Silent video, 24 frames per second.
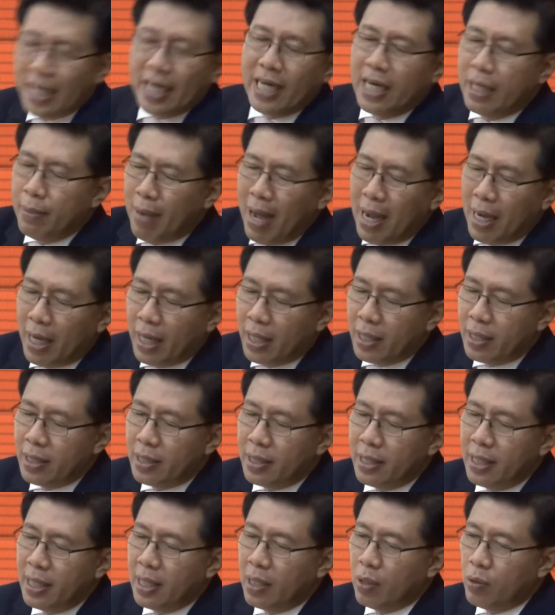secondary market
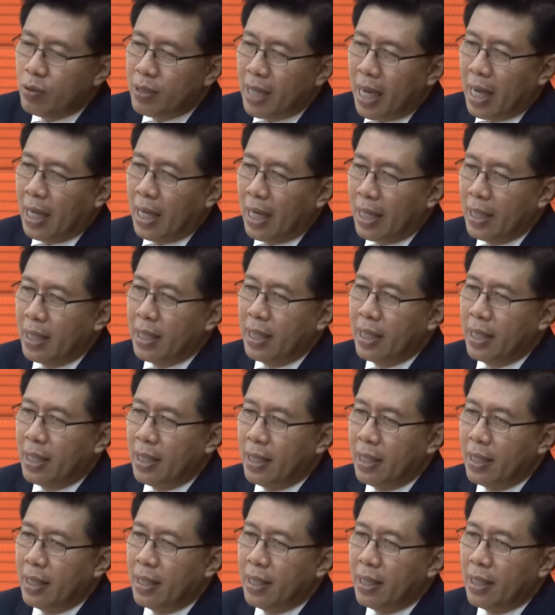ที่รู้จักกันดี
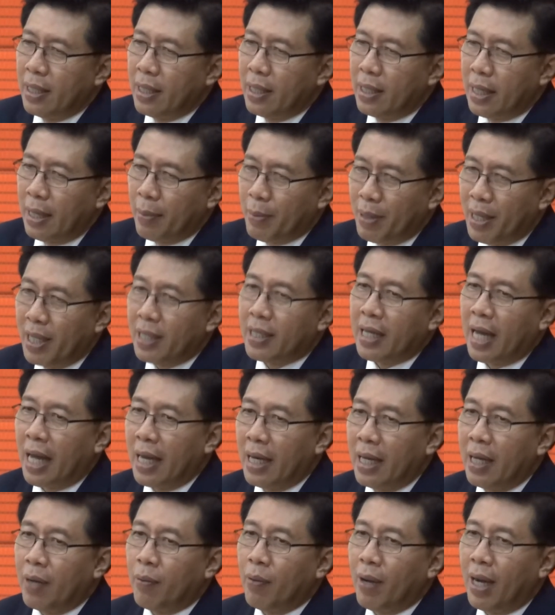ในประเทศไท
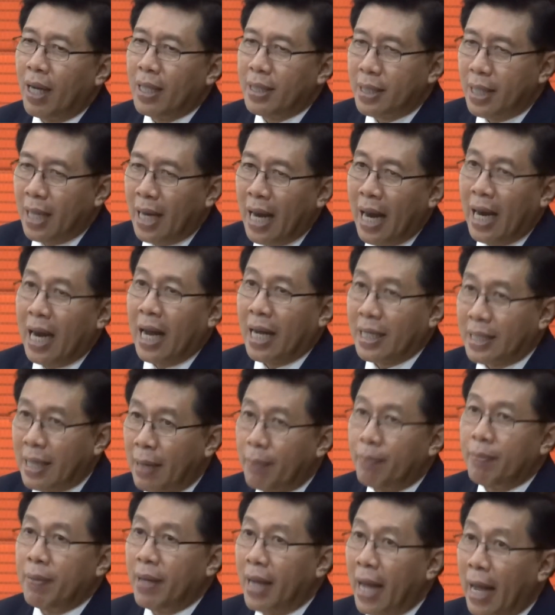ยเรียกว่าตลาดหลัก
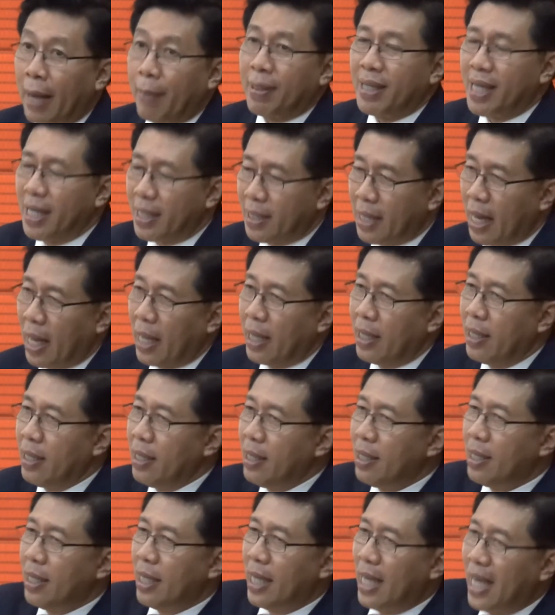ทรัพย์แห่งประเทศไทย
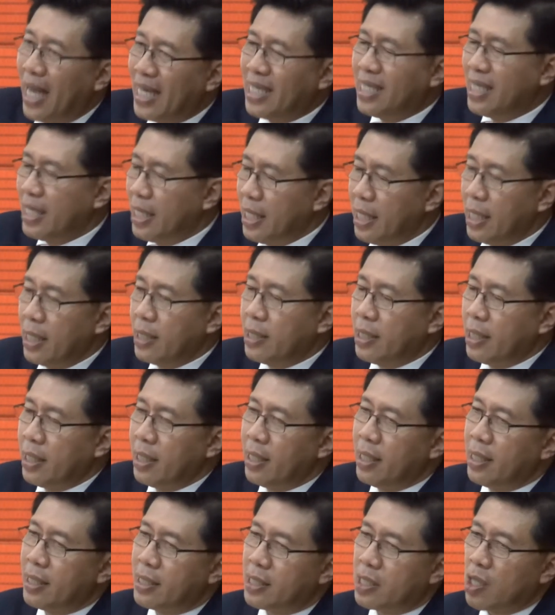SET
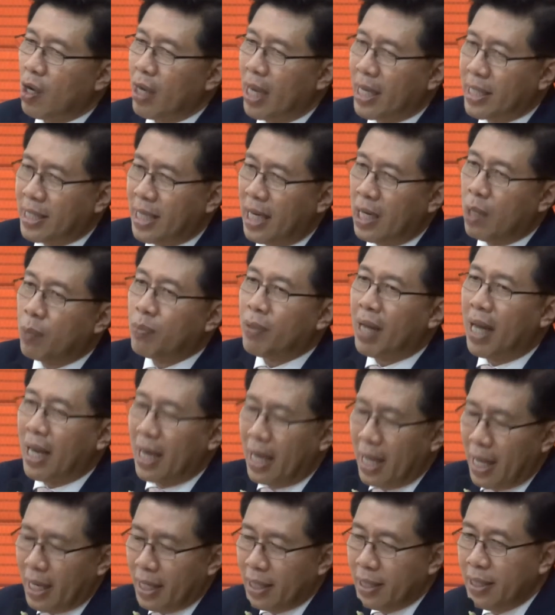Stock Exchange of
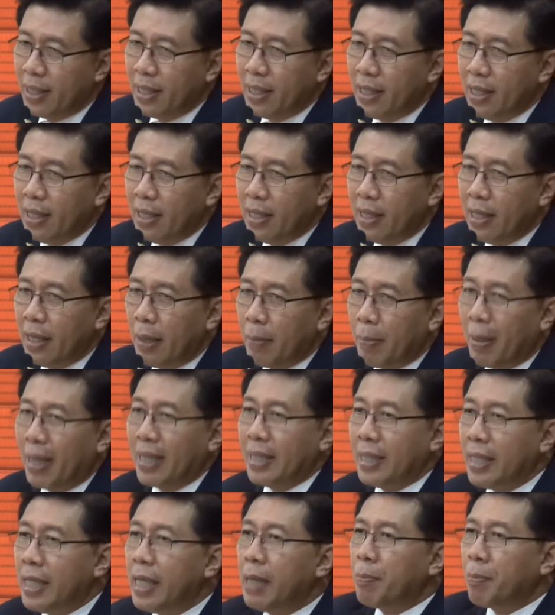Thailand
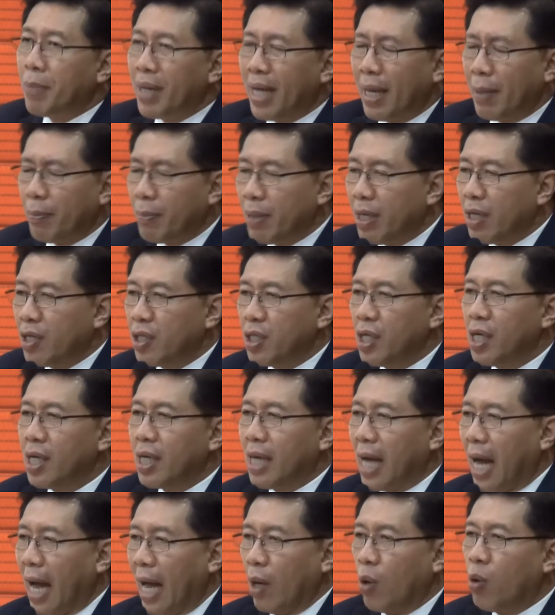เป็นที่เปลี่ยนมือ
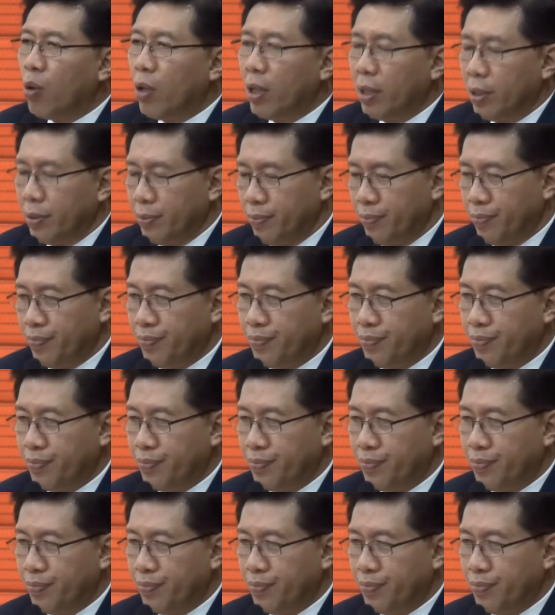ซื้อขายหุ้น